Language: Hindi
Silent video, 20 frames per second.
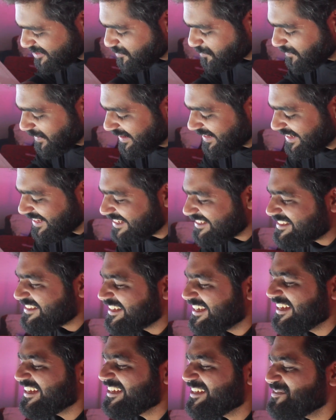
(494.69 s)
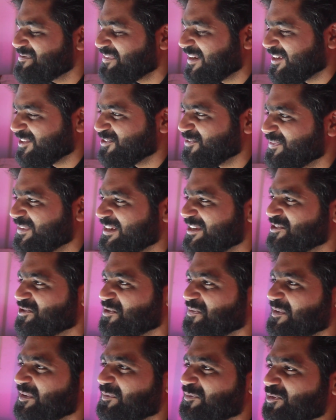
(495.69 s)
स्मेल ऐसी है कि बाजू में नहीं
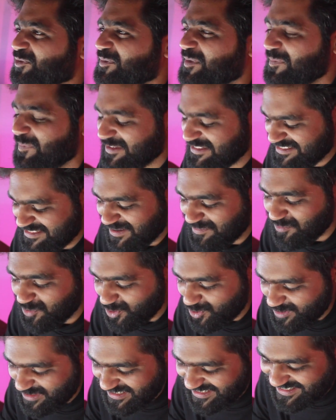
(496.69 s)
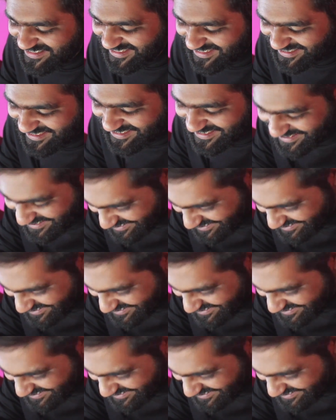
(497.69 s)
स्विमिंग पूल में बच्चा मुद देता है